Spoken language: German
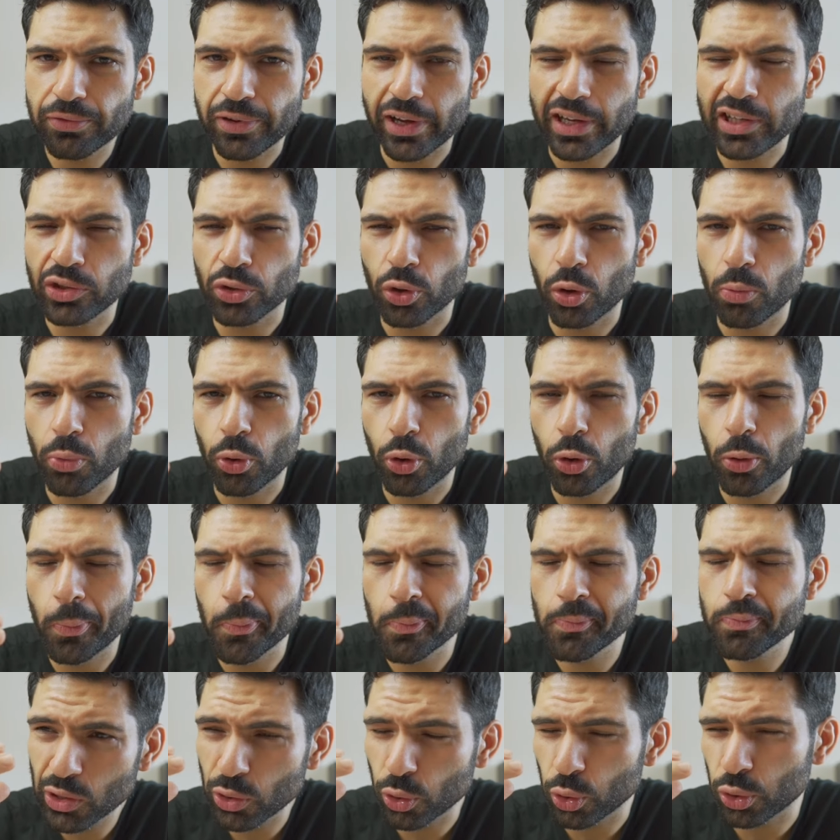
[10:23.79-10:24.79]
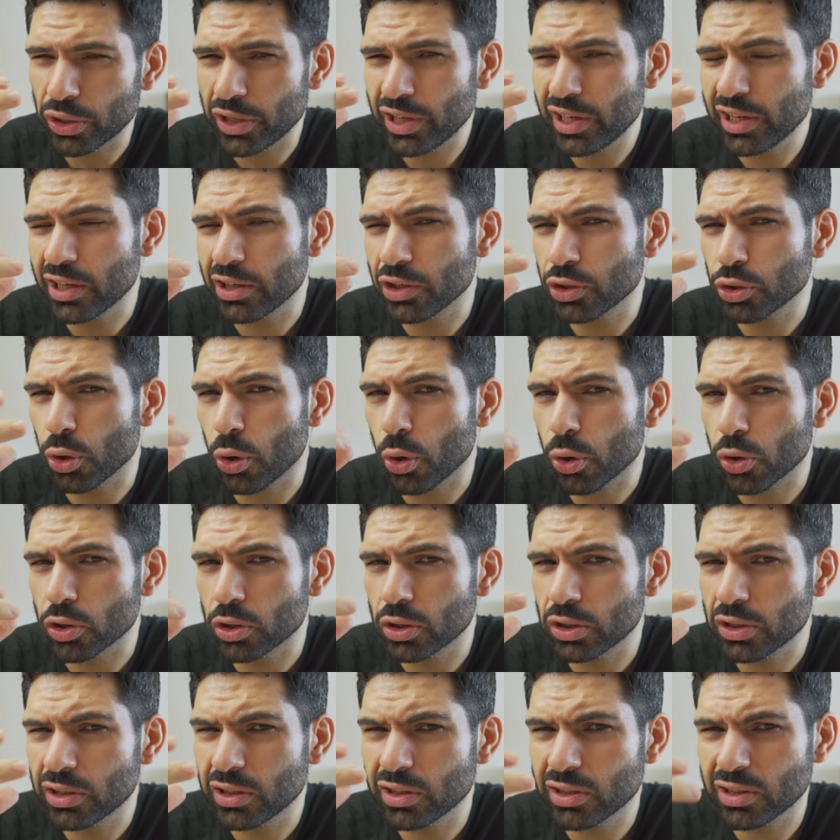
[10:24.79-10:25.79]
Fett drumrum und eher
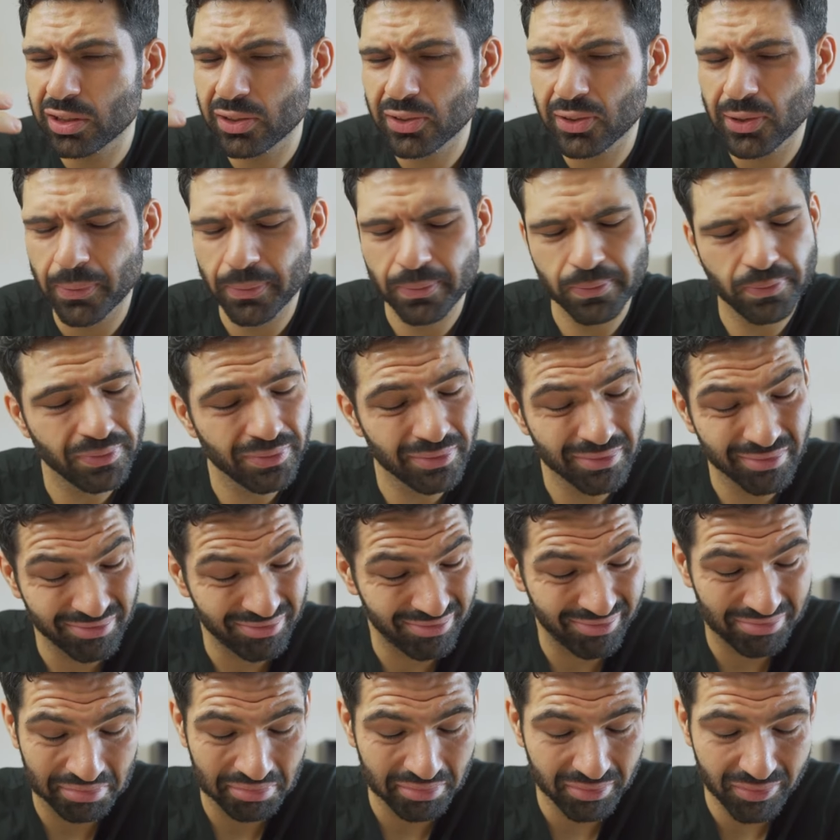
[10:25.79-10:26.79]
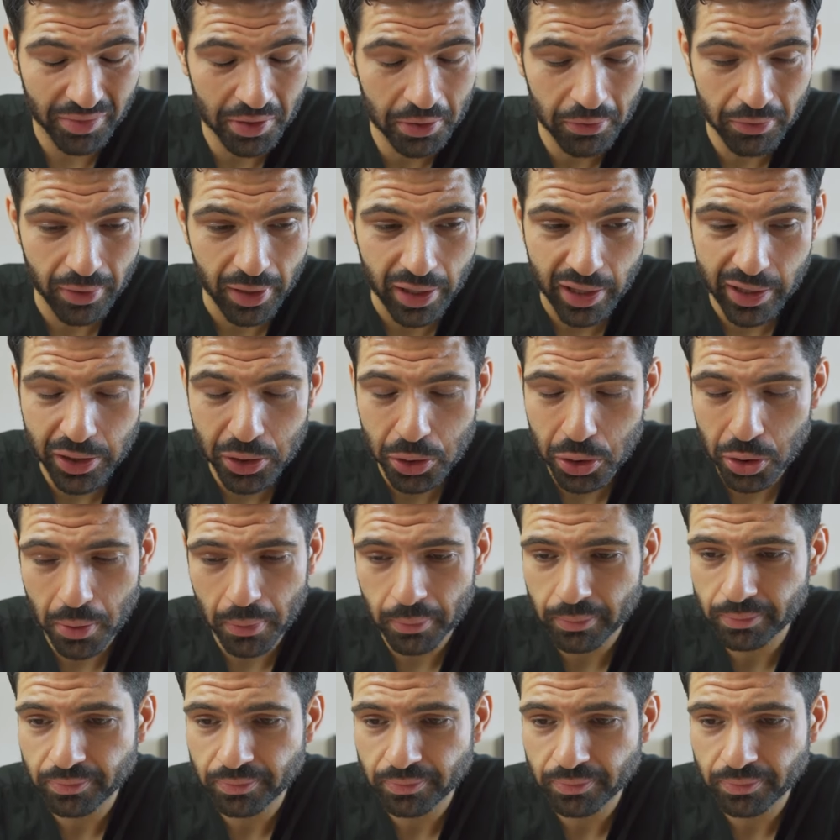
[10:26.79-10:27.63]
trockenes Fleisch.